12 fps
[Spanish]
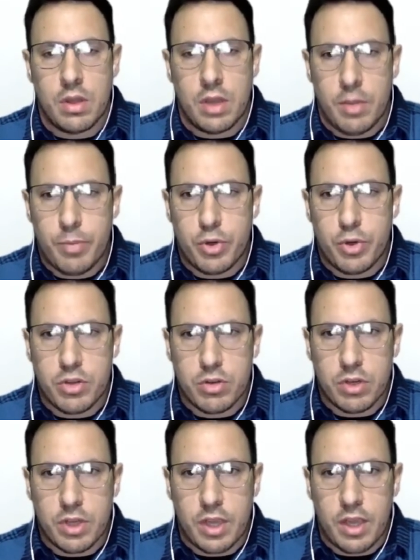Es por
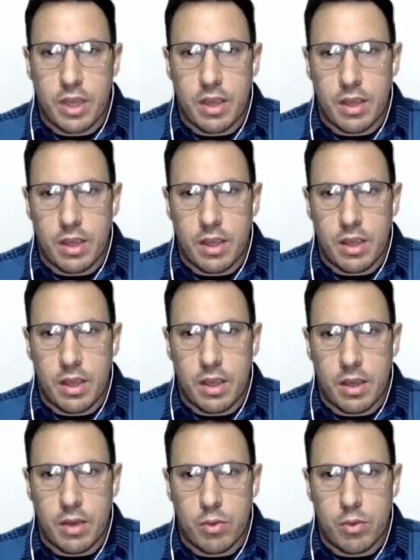eso que eh,